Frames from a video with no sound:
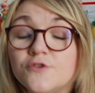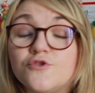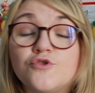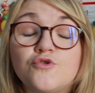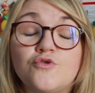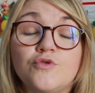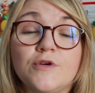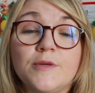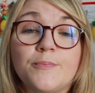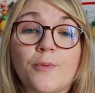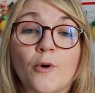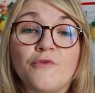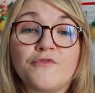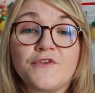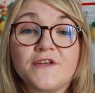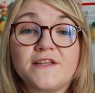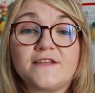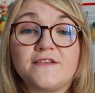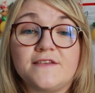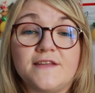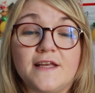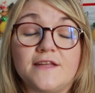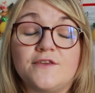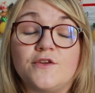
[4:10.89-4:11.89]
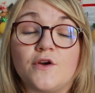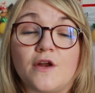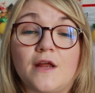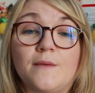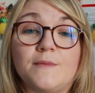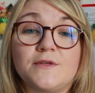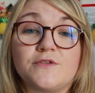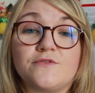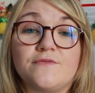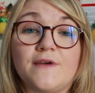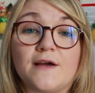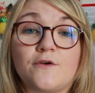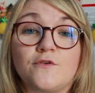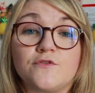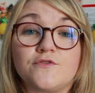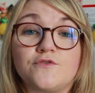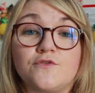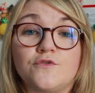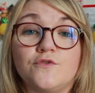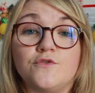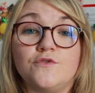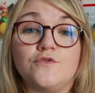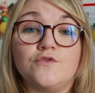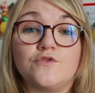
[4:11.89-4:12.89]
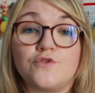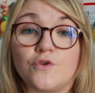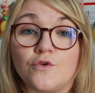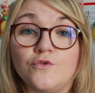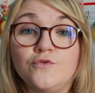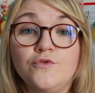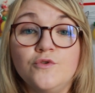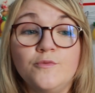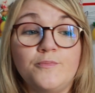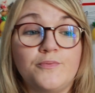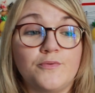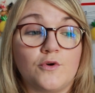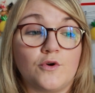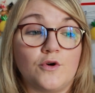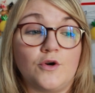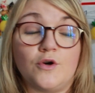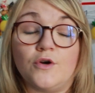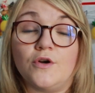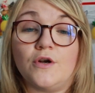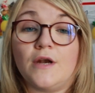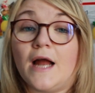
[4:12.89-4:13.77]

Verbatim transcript: Du coup, il profite d'être dans la maison de vacances de Jean-Loup pour